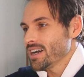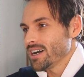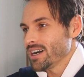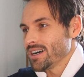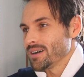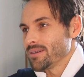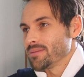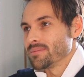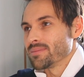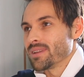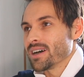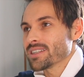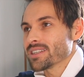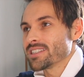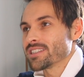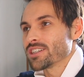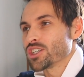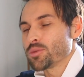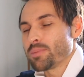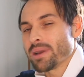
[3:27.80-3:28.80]
ähm, nach
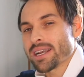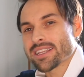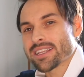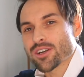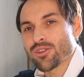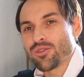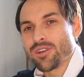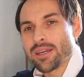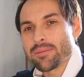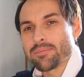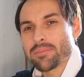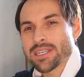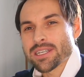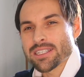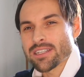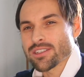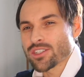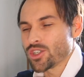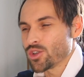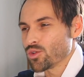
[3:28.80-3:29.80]
dieser spektakulären
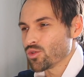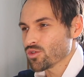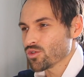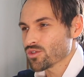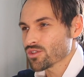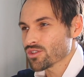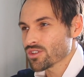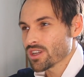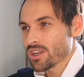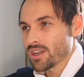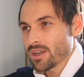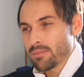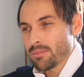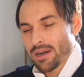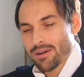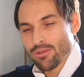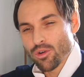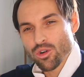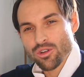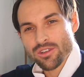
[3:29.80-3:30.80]
Präsentation, ein
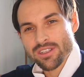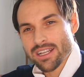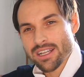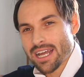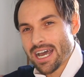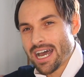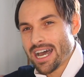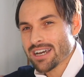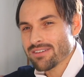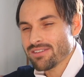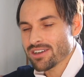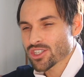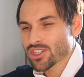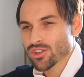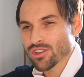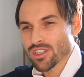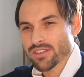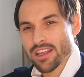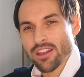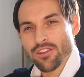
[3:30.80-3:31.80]
paar Wochen danach, waren es
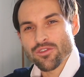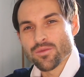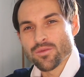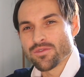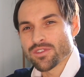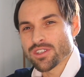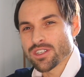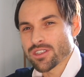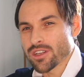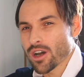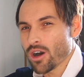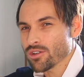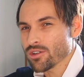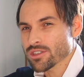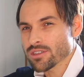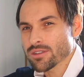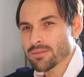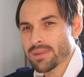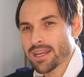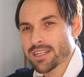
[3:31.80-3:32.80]
so
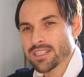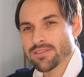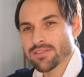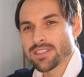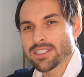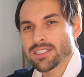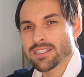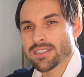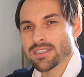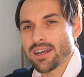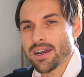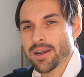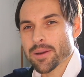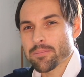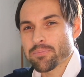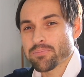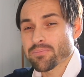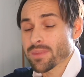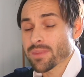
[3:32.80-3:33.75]
250.000 meines Wissens nach.